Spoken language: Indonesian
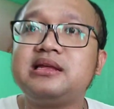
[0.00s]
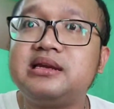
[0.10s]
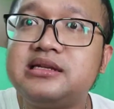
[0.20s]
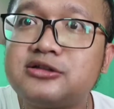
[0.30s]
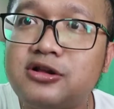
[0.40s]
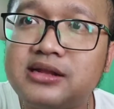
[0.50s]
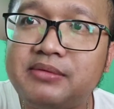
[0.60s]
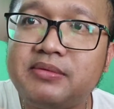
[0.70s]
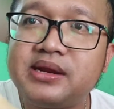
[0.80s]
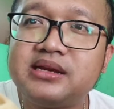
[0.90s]
ini risol
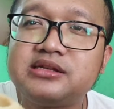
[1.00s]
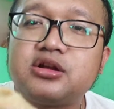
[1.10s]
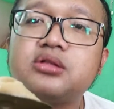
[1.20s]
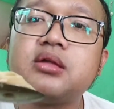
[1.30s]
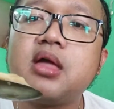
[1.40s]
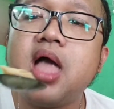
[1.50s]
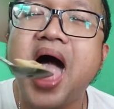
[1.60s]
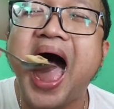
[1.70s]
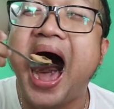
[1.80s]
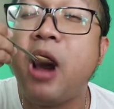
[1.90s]
nama beda risol.
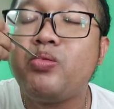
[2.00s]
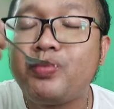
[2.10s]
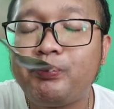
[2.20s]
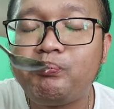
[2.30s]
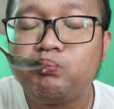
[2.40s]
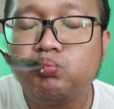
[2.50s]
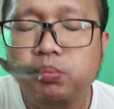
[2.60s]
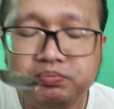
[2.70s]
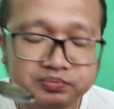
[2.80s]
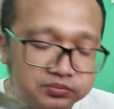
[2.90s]

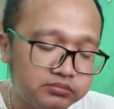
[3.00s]
Hmm.